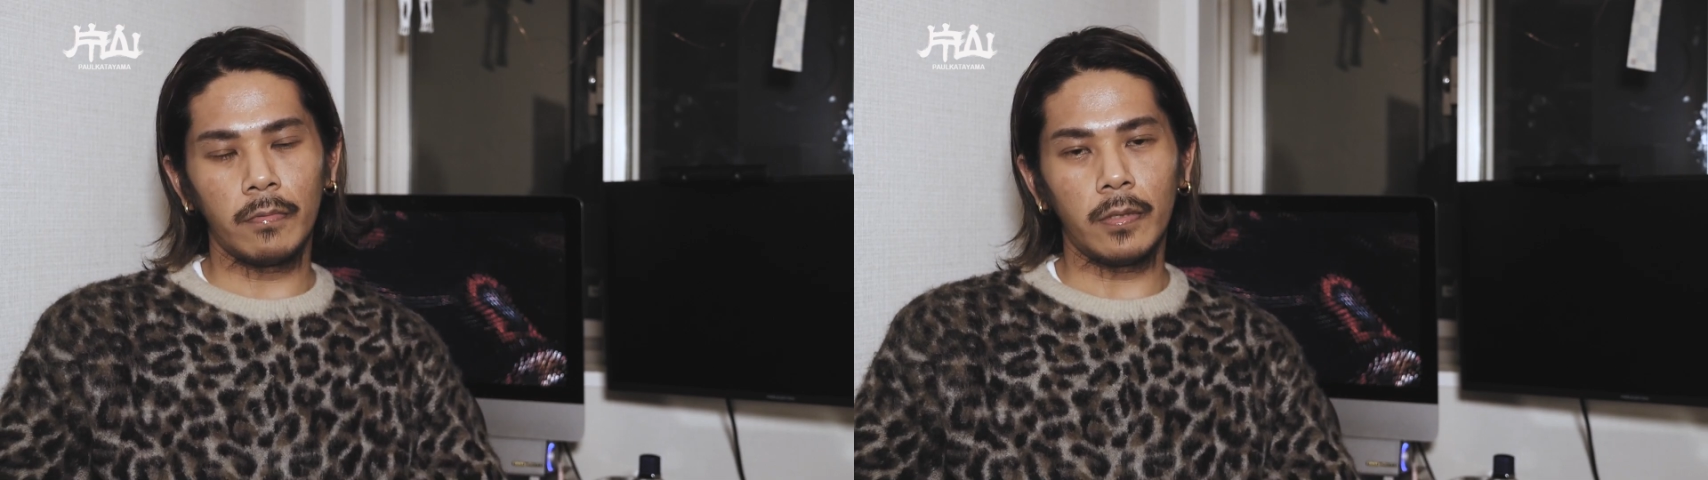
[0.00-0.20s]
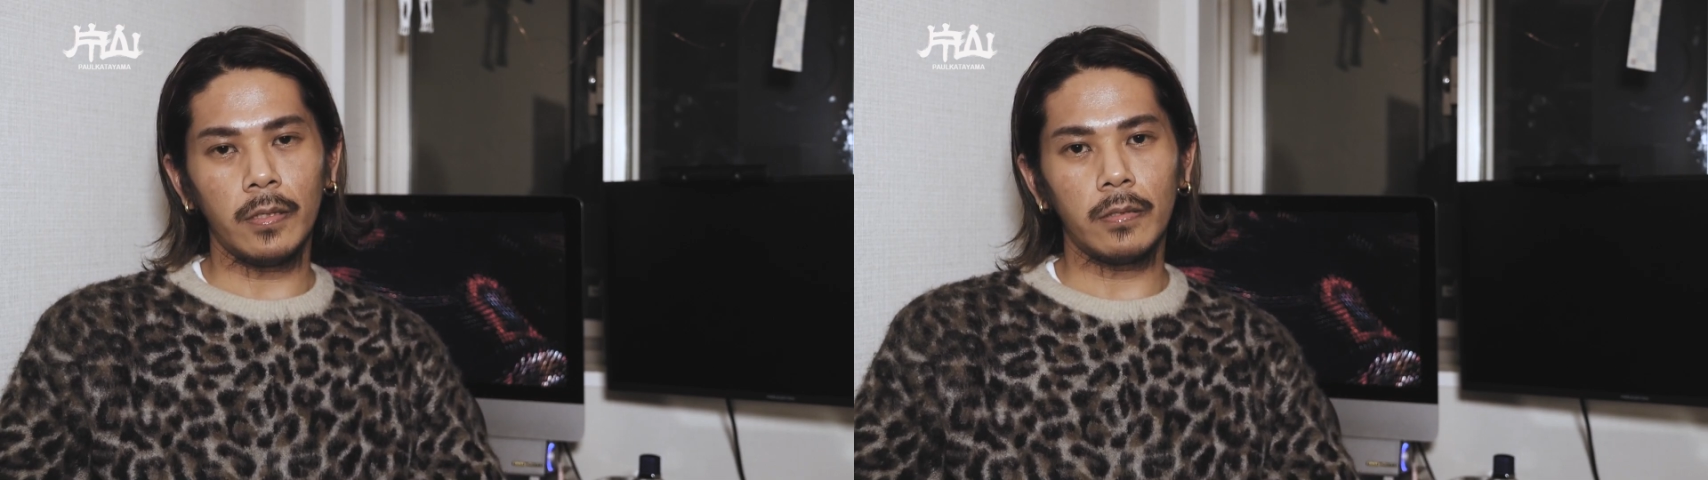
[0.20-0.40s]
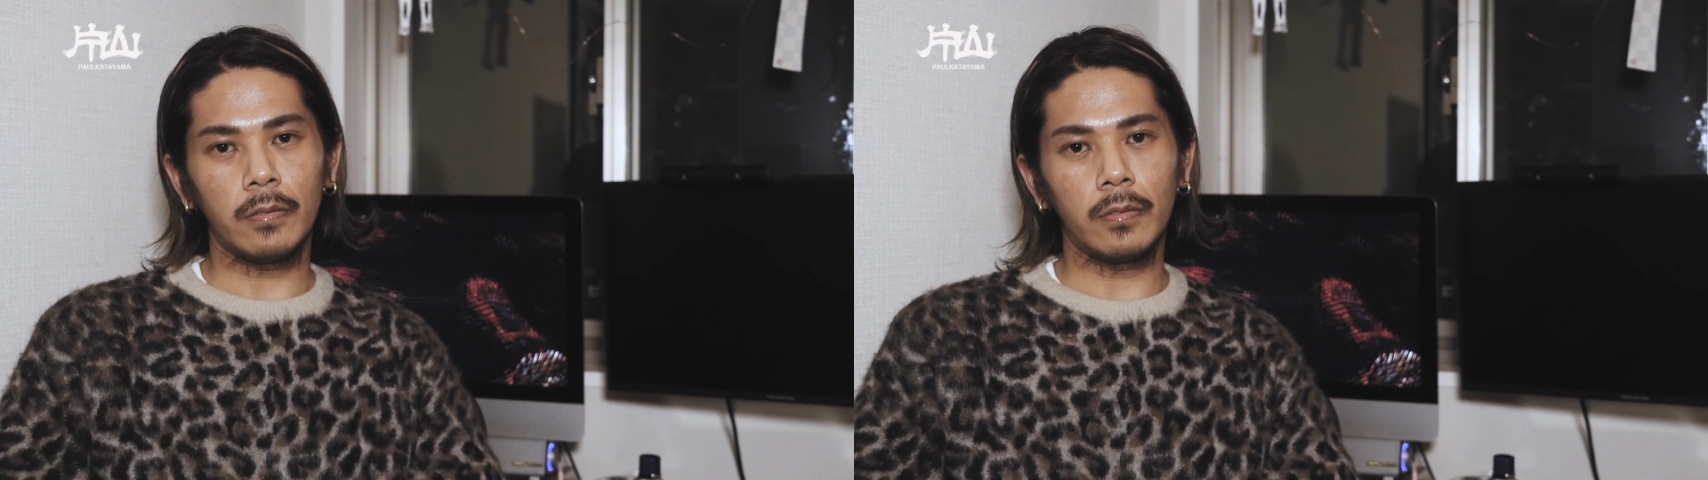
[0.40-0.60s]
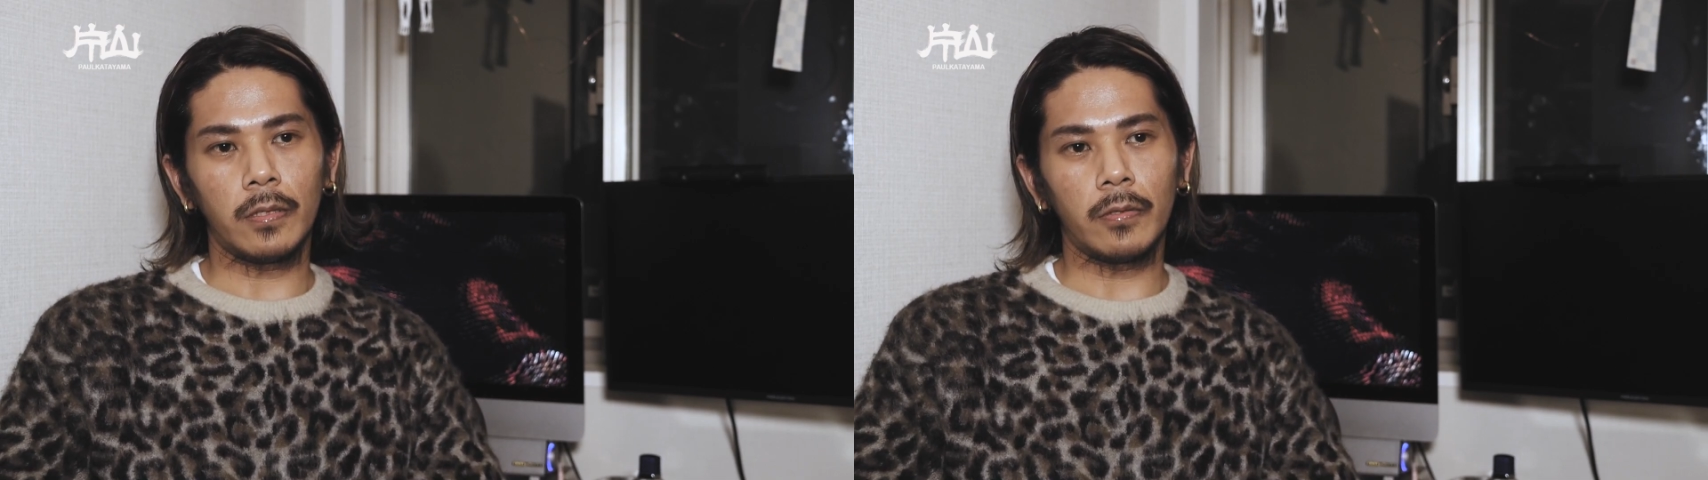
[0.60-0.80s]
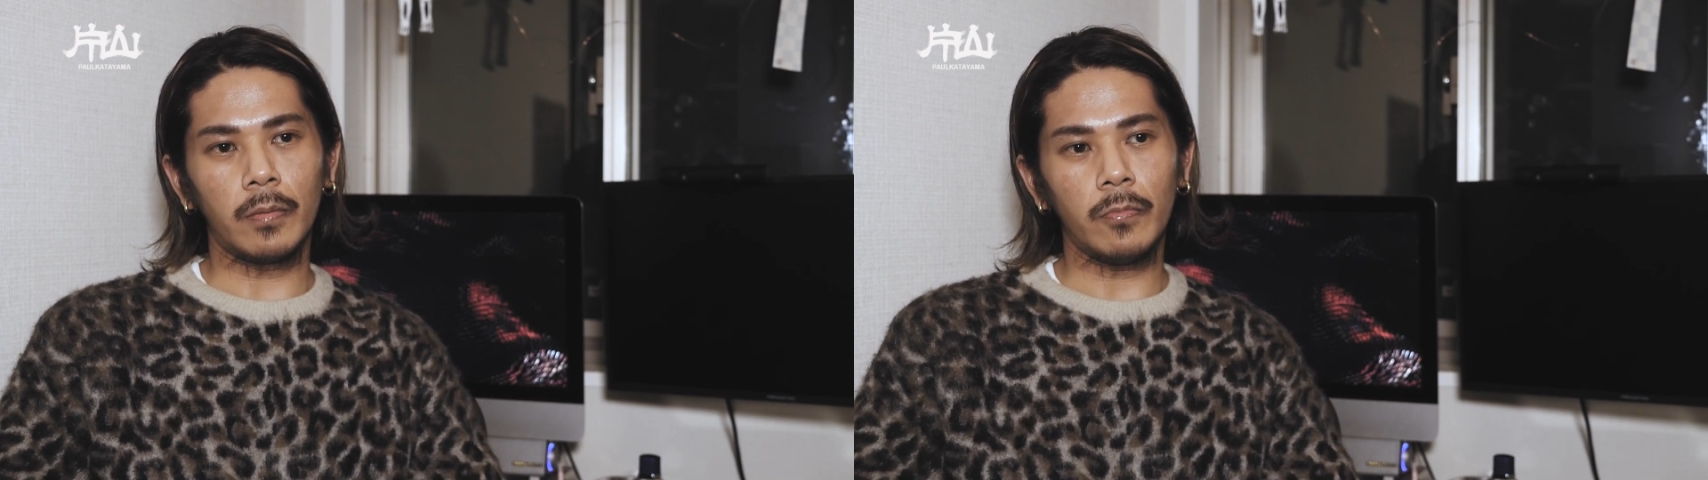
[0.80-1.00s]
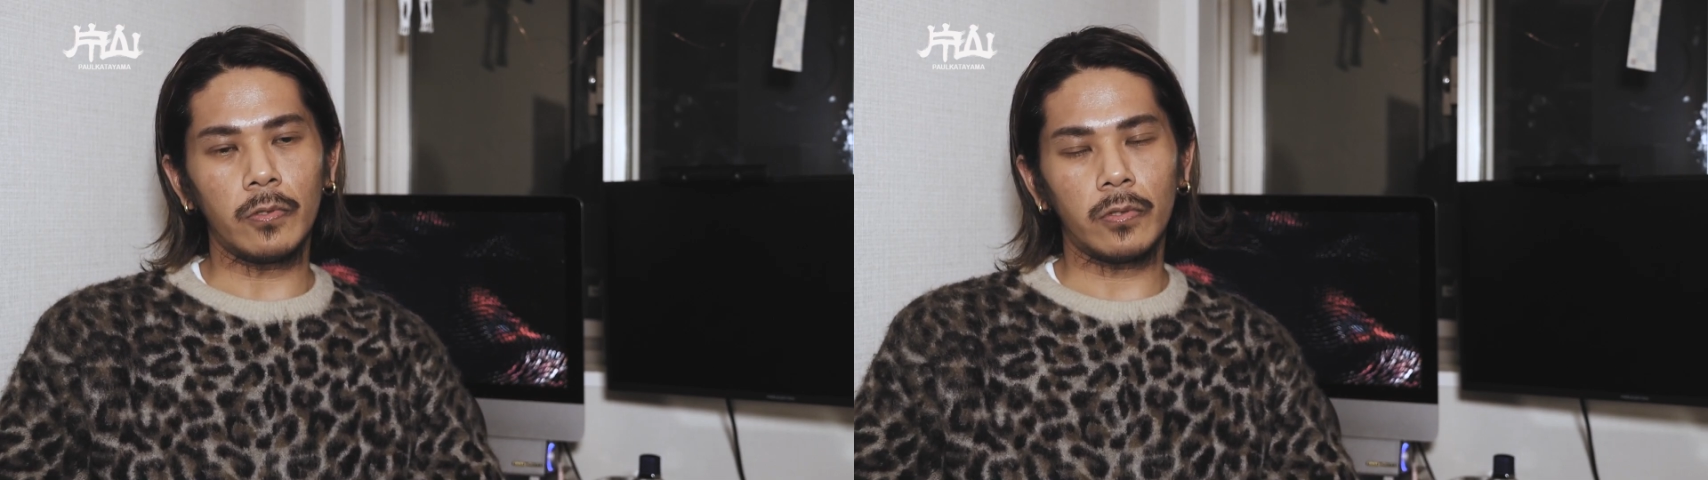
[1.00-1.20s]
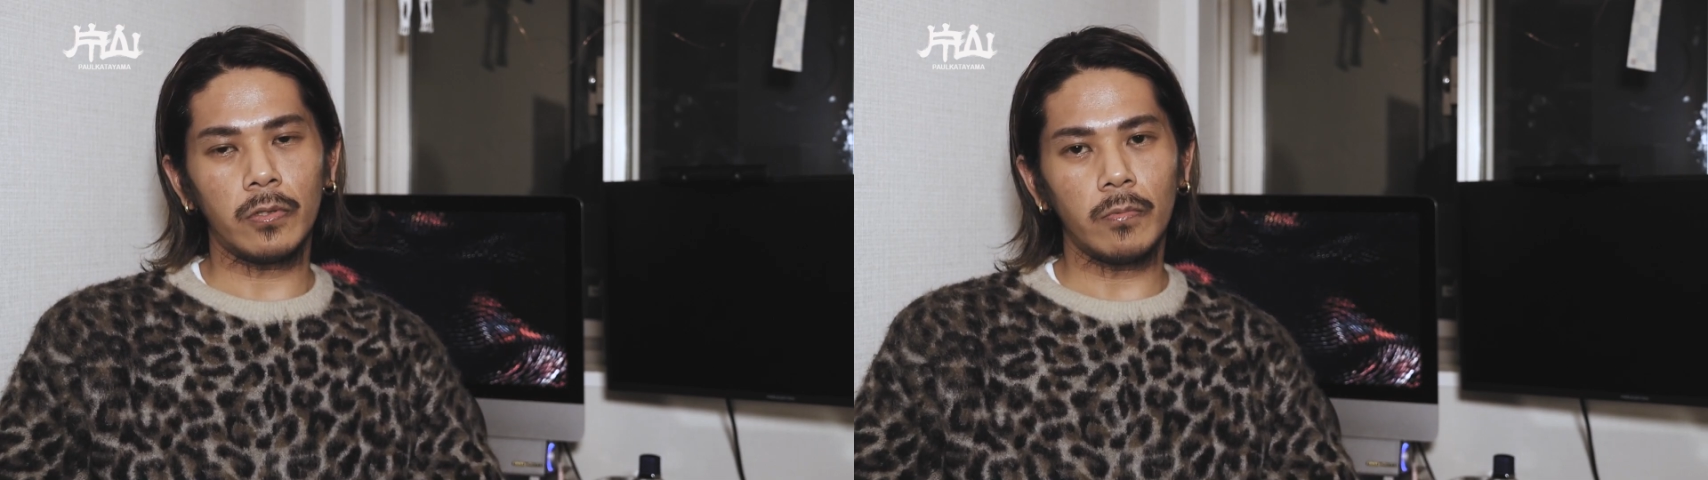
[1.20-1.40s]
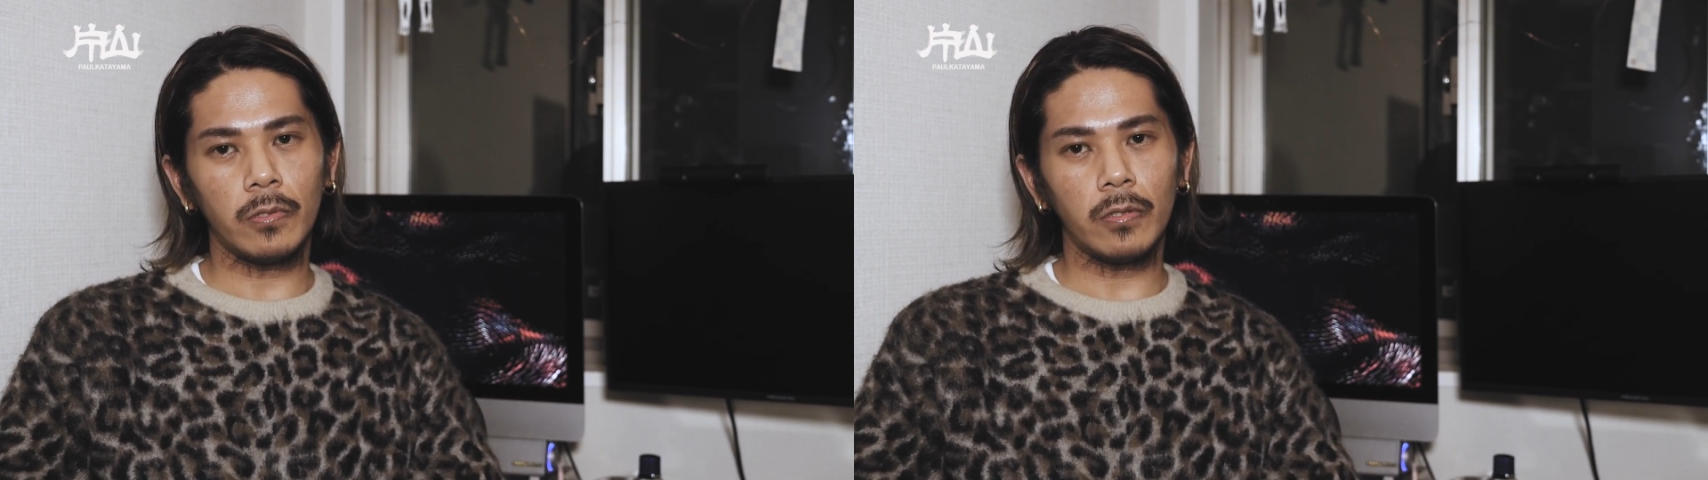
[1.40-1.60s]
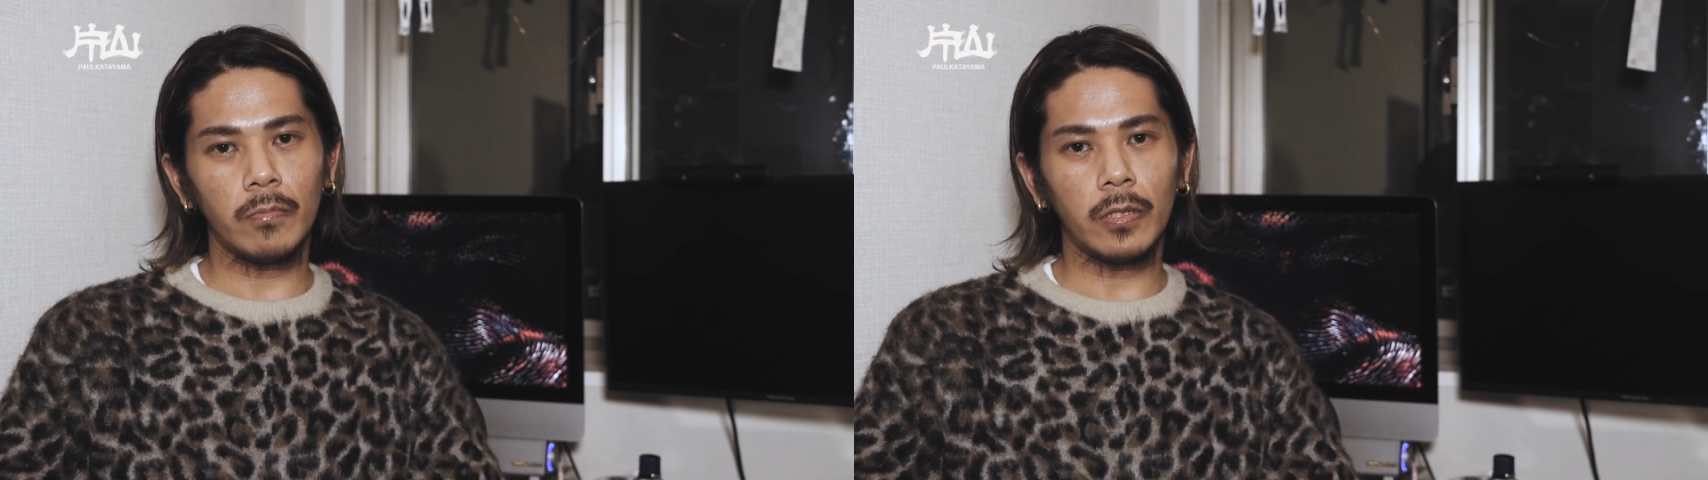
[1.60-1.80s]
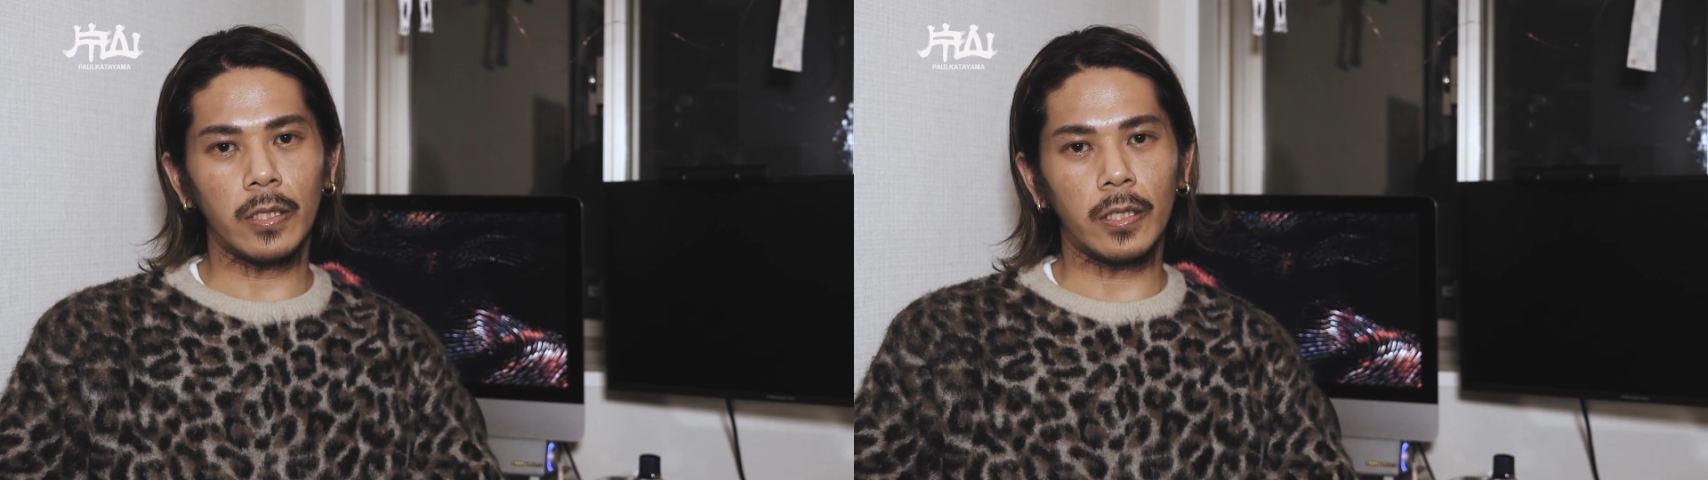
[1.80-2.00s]
なんつうんだろうなもうそもそ
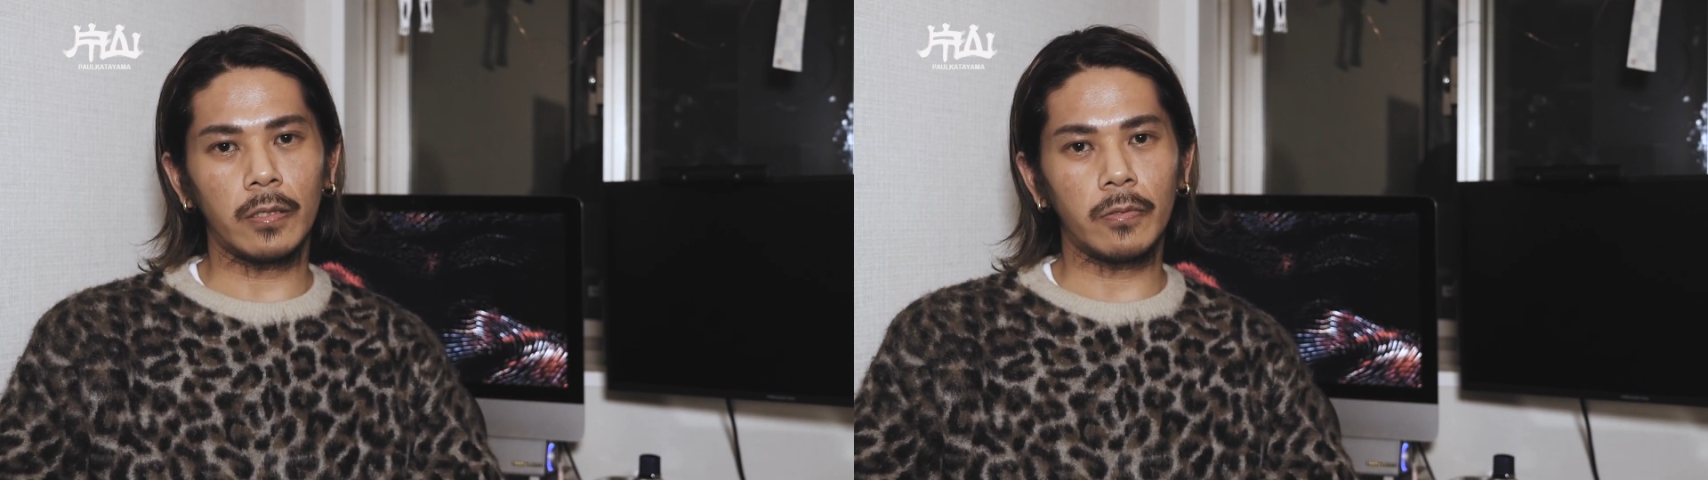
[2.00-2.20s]
もがかっ